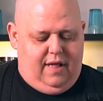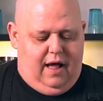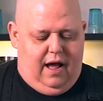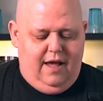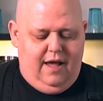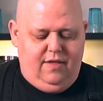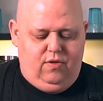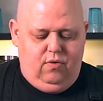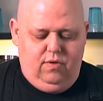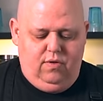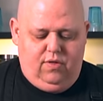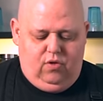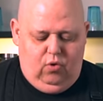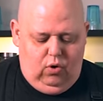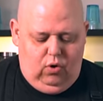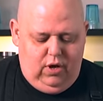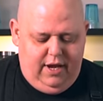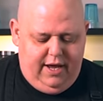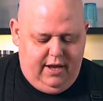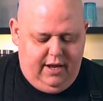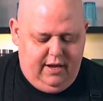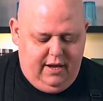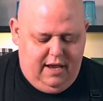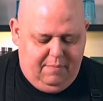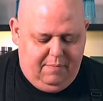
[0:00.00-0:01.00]
Heiso,
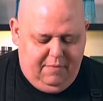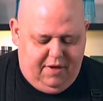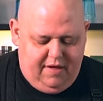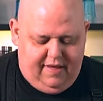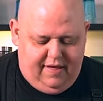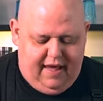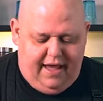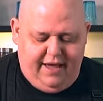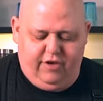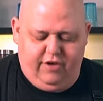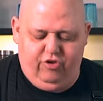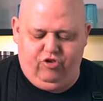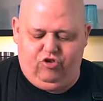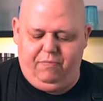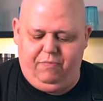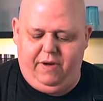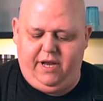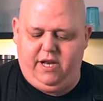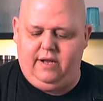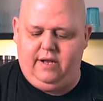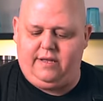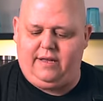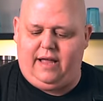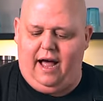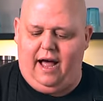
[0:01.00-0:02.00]
Solingen, im Gesenk
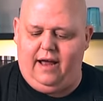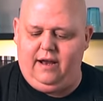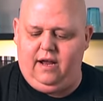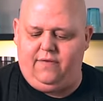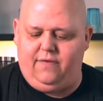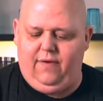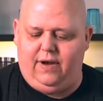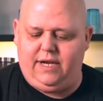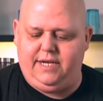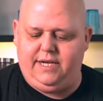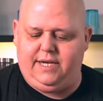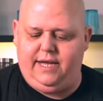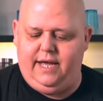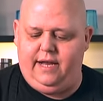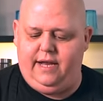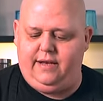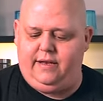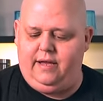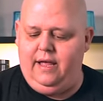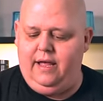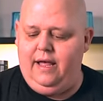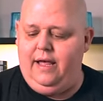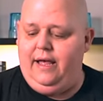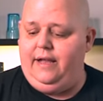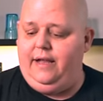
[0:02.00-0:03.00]
geschmiedet, geile Qualität.
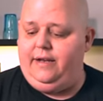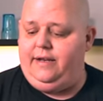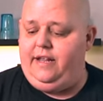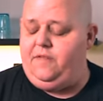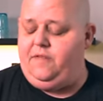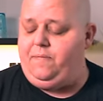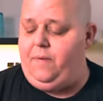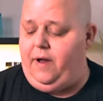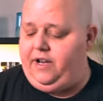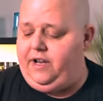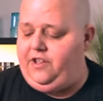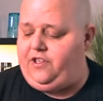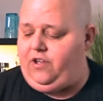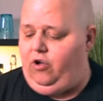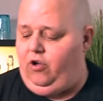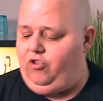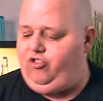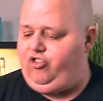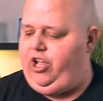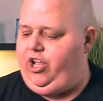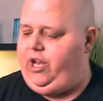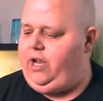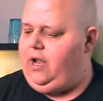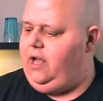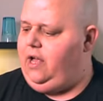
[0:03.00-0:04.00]
Diesmal nicht aus
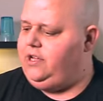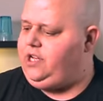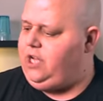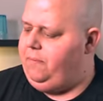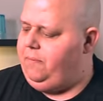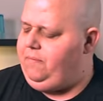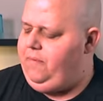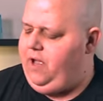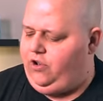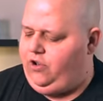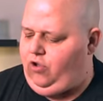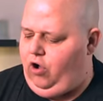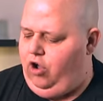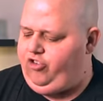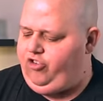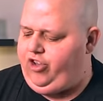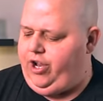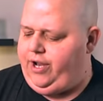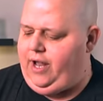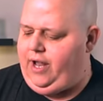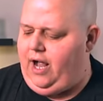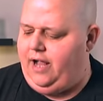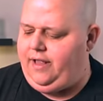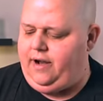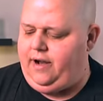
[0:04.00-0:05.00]
China, ich habe mir in
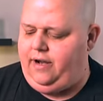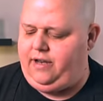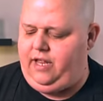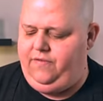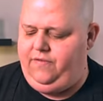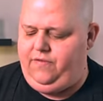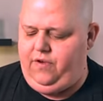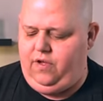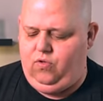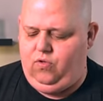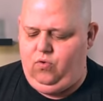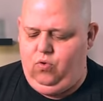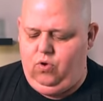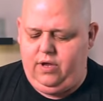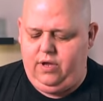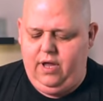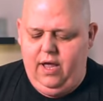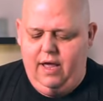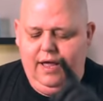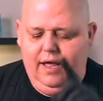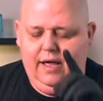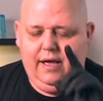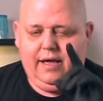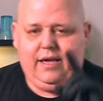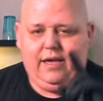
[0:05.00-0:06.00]
Deutschland eine Alternative gesucht.
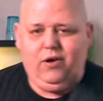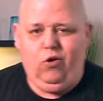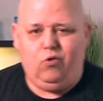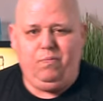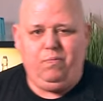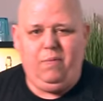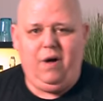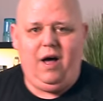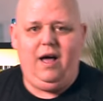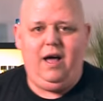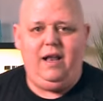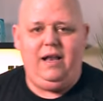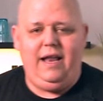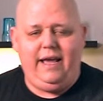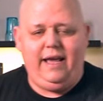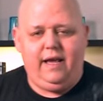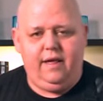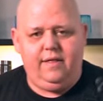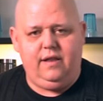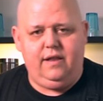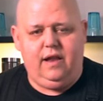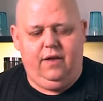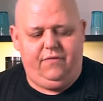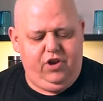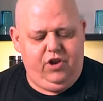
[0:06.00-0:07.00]
Guckt mal, Link ist
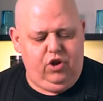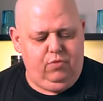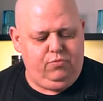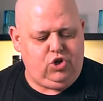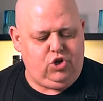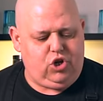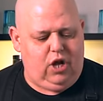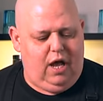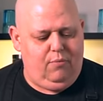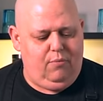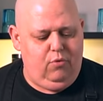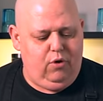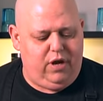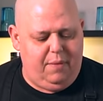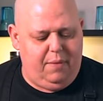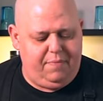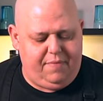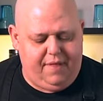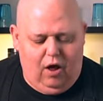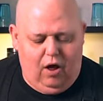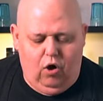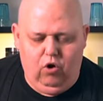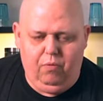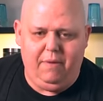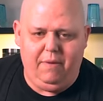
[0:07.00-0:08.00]
in der Videobeschreibung, gibt es
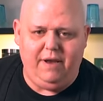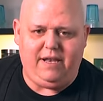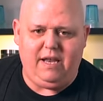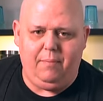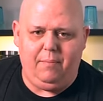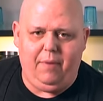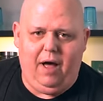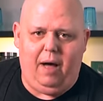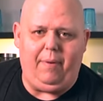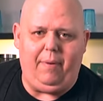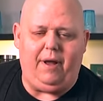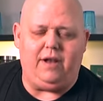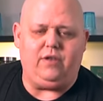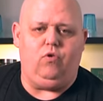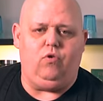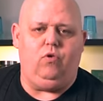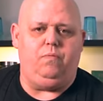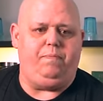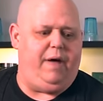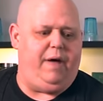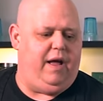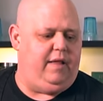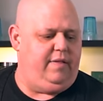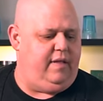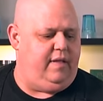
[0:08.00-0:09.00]
auch mit dem Rabattcode
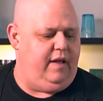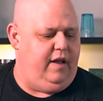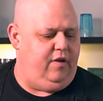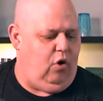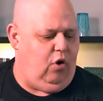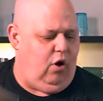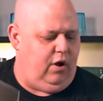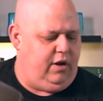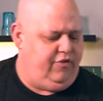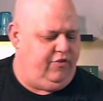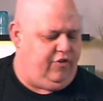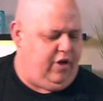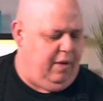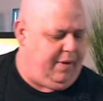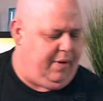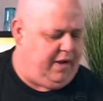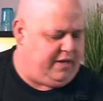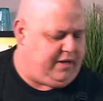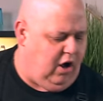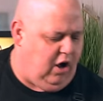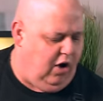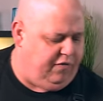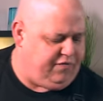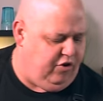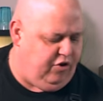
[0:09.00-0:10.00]
Bern10 ordentlich Rabatt.
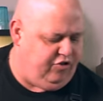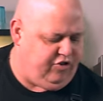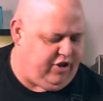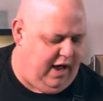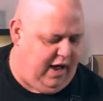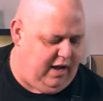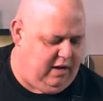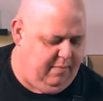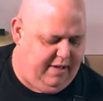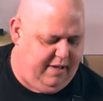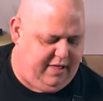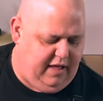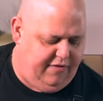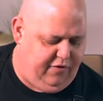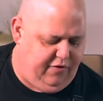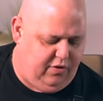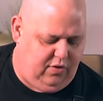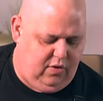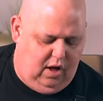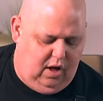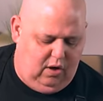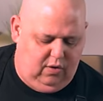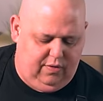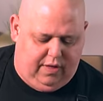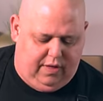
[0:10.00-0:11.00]
Kauft euch geile Messer für zu
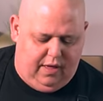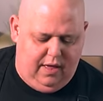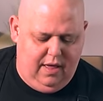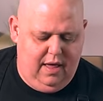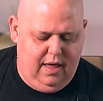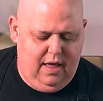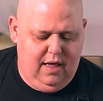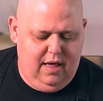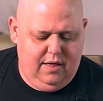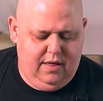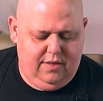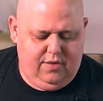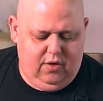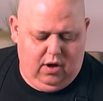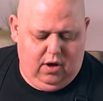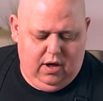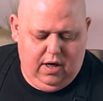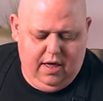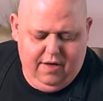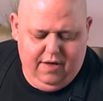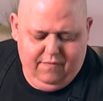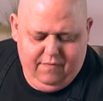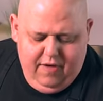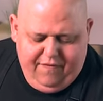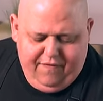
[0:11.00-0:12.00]
Hause. So,
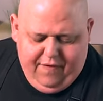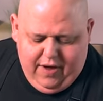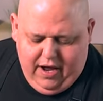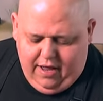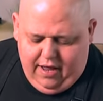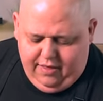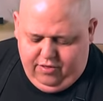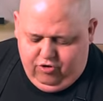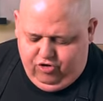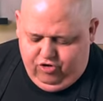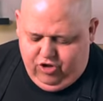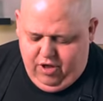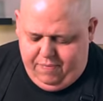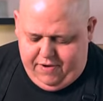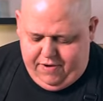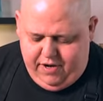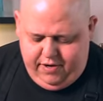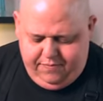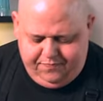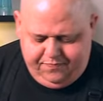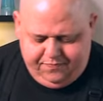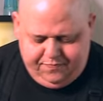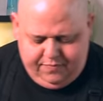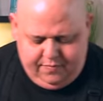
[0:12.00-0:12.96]
wir fangen an zu schnippeln.